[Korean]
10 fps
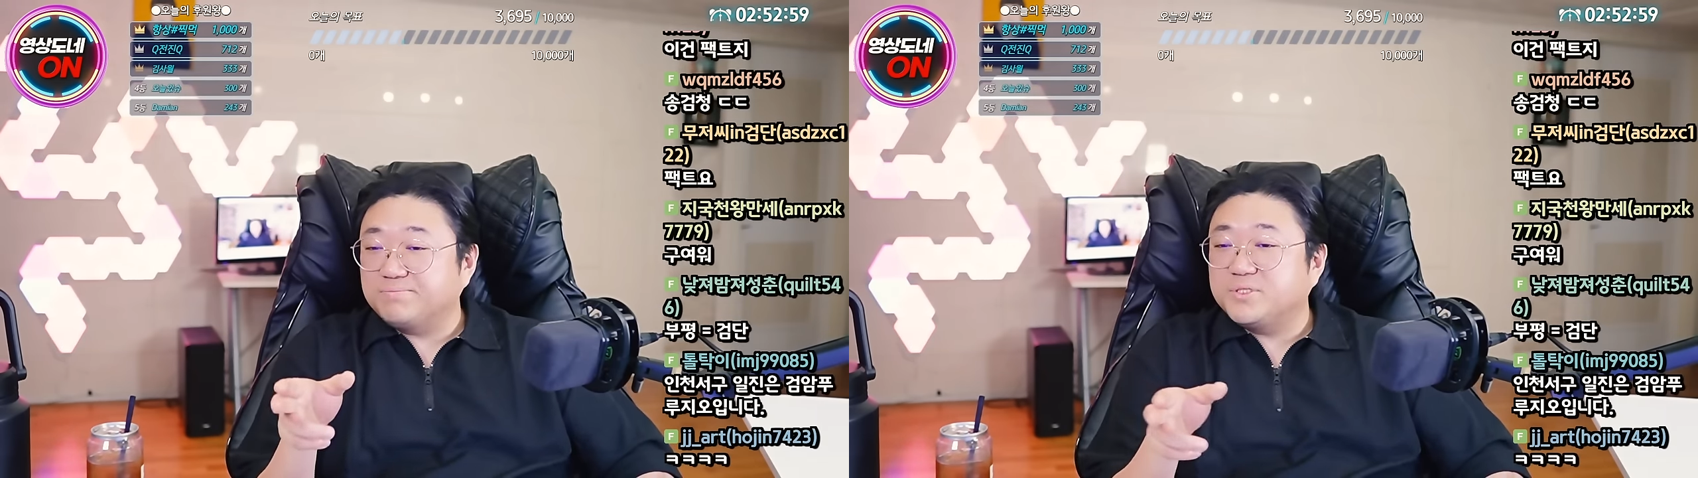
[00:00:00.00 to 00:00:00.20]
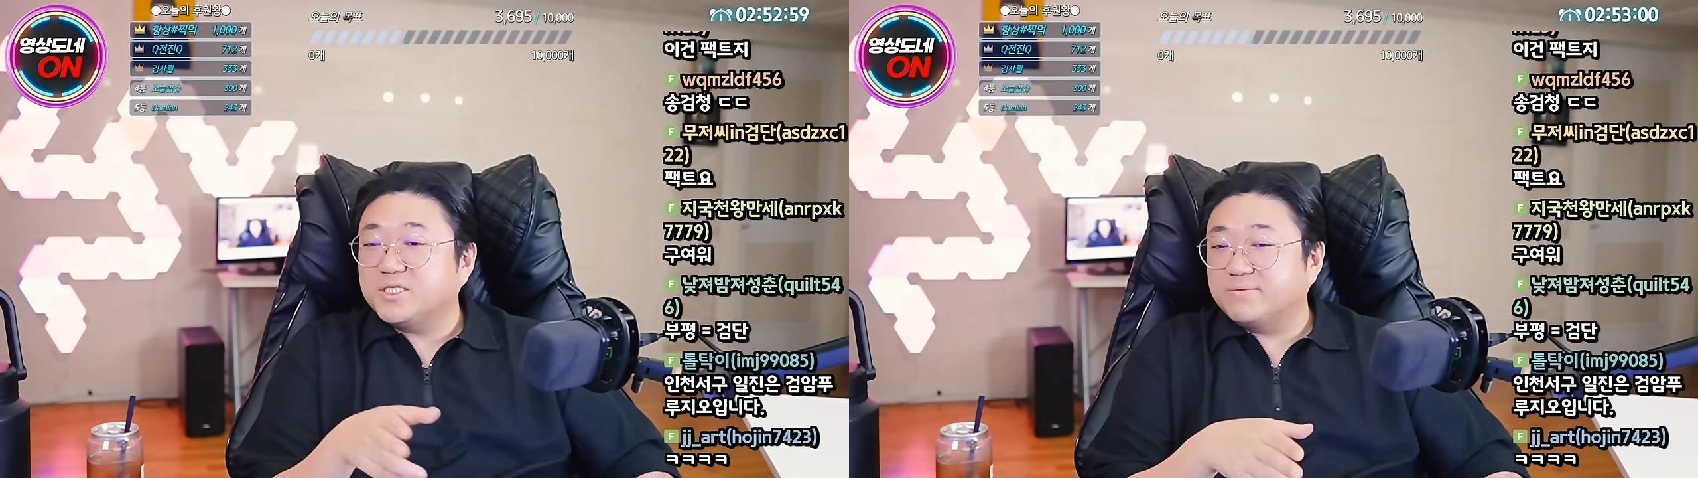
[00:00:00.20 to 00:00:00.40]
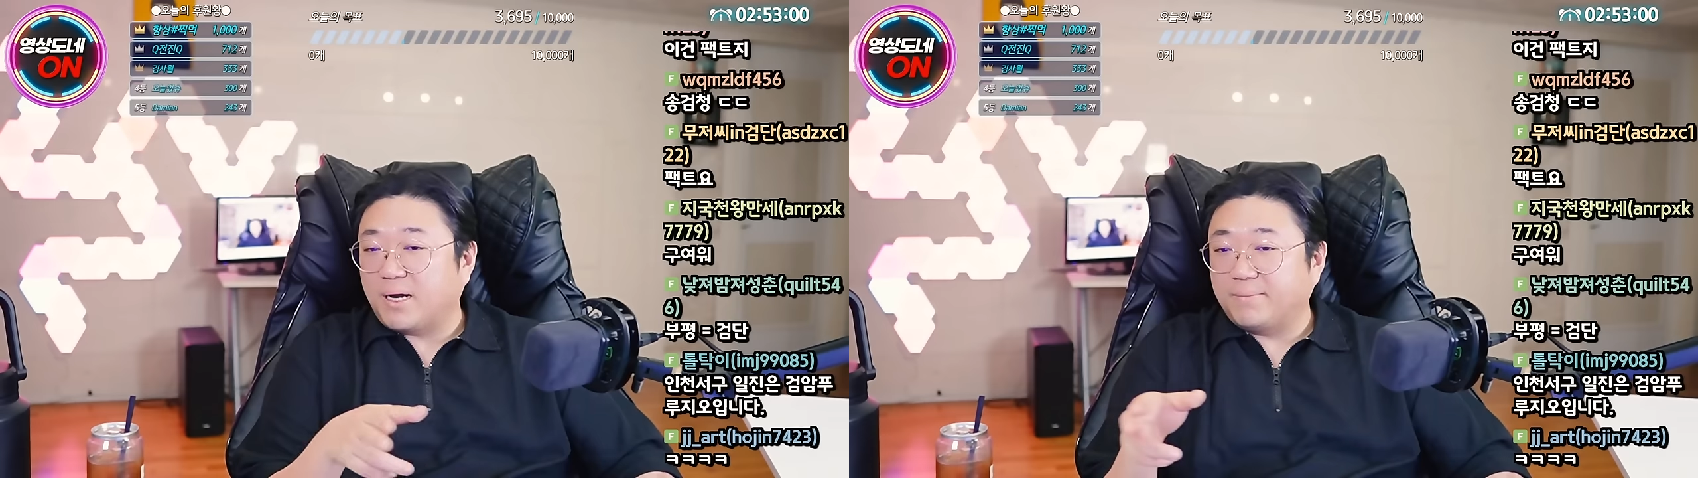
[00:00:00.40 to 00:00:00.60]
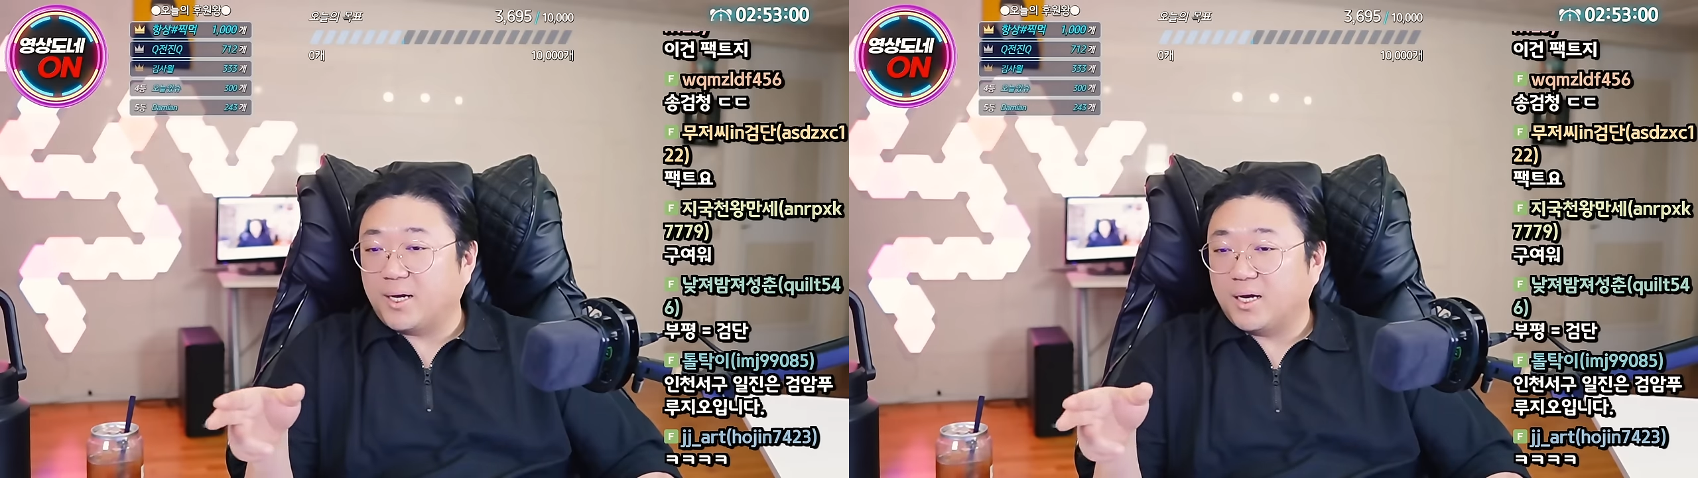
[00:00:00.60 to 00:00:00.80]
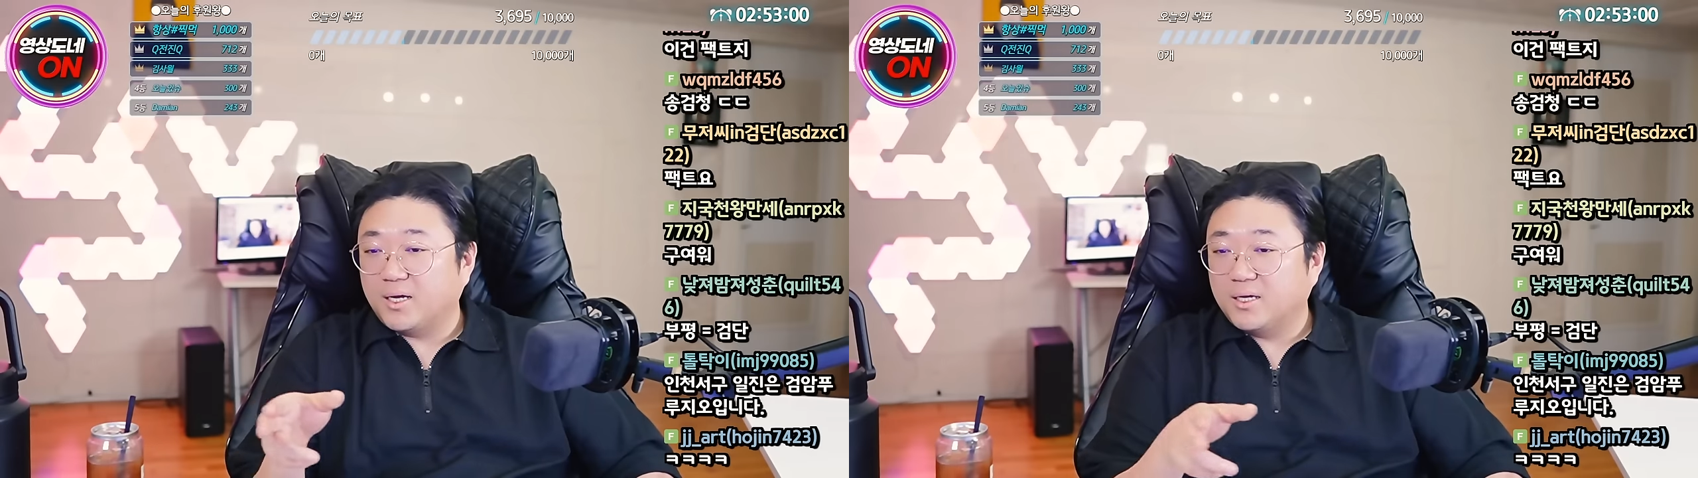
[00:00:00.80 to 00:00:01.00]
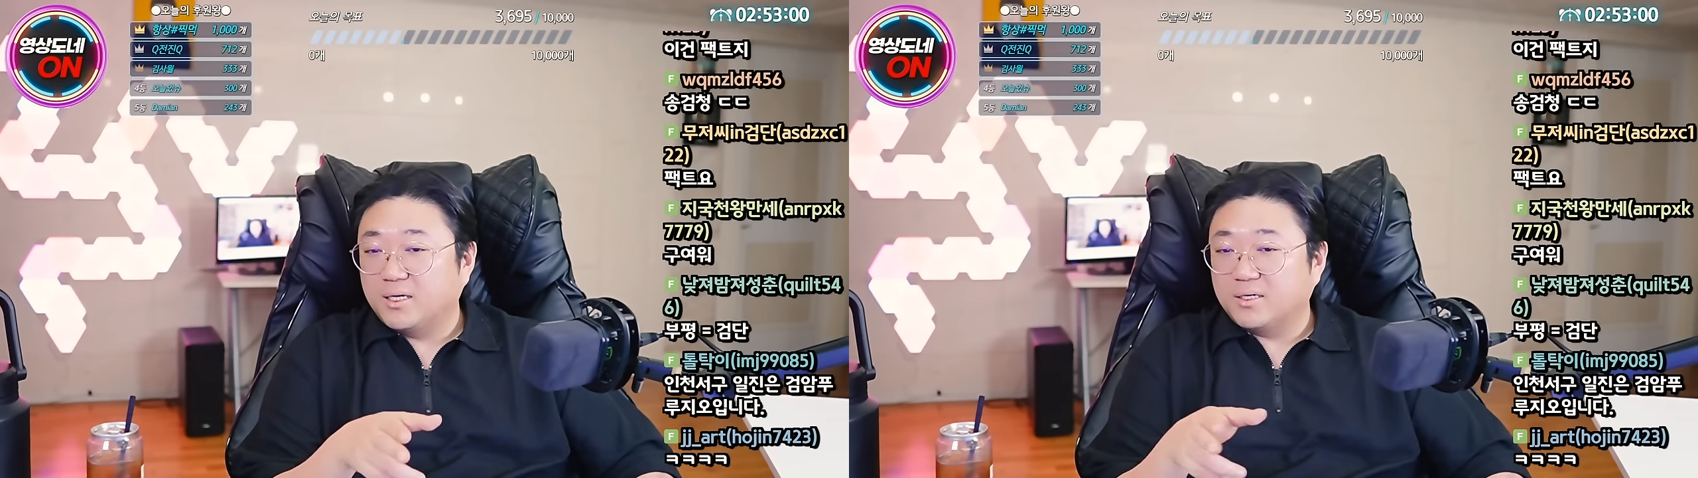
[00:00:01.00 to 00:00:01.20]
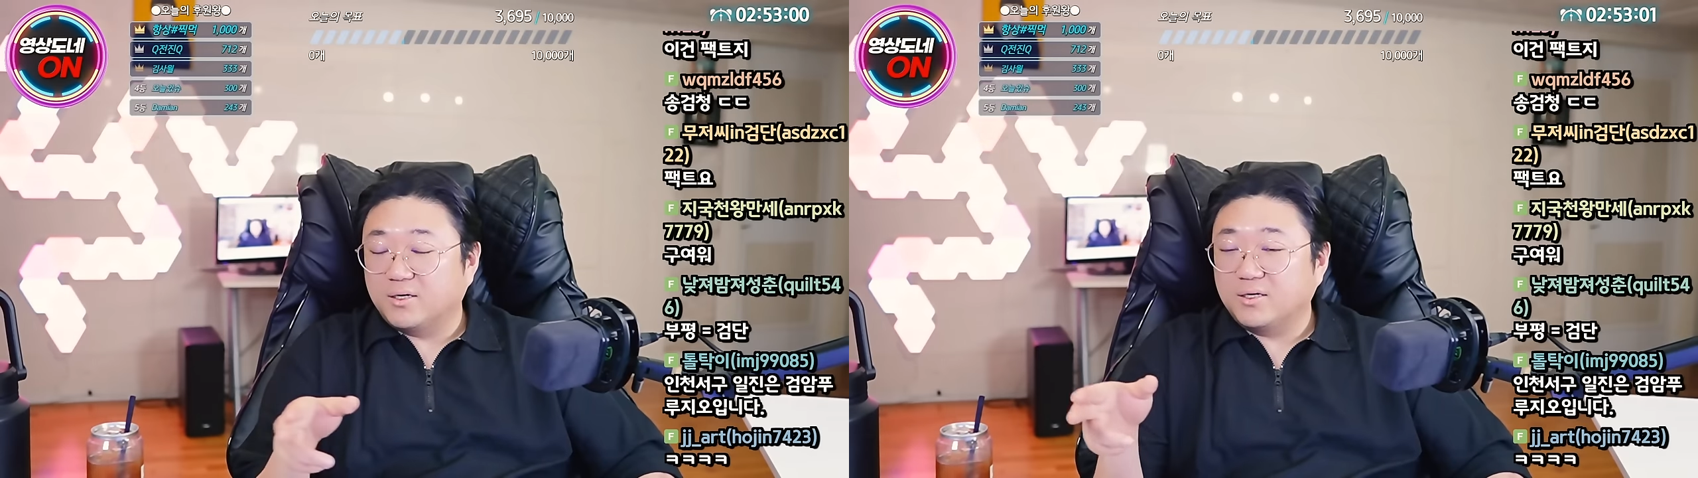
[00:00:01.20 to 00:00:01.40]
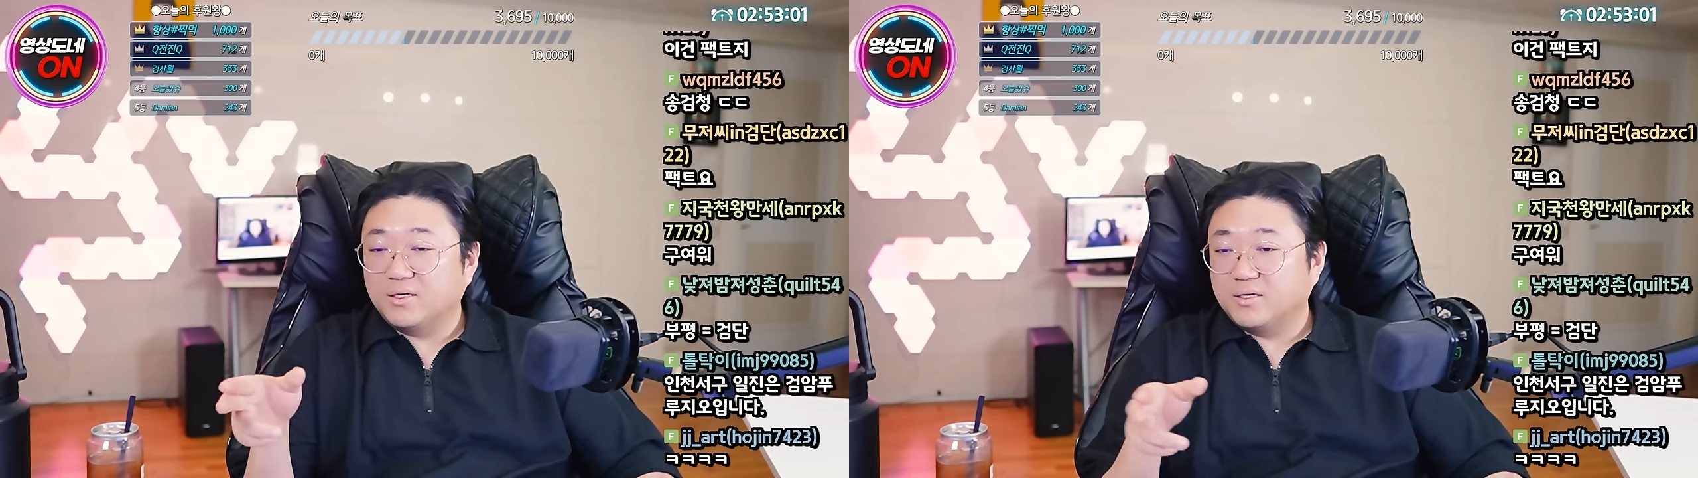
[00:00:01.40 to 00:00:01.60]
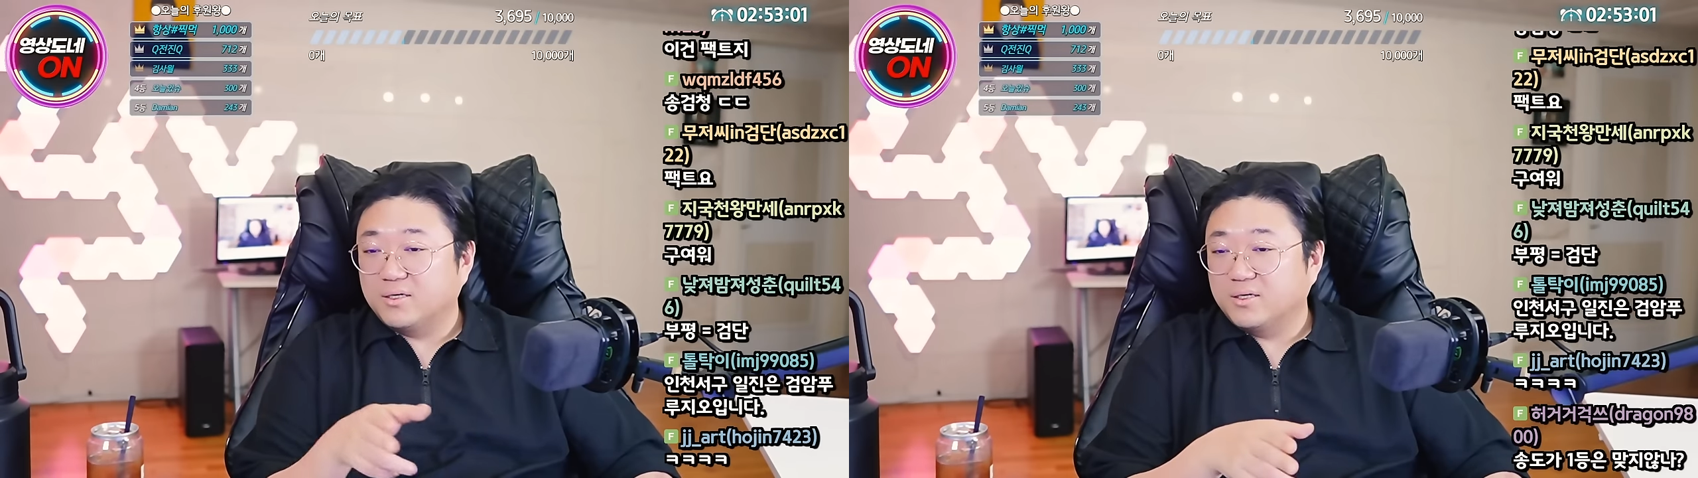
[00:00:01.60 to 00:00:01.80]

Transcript: 입지를 봐봐. 어?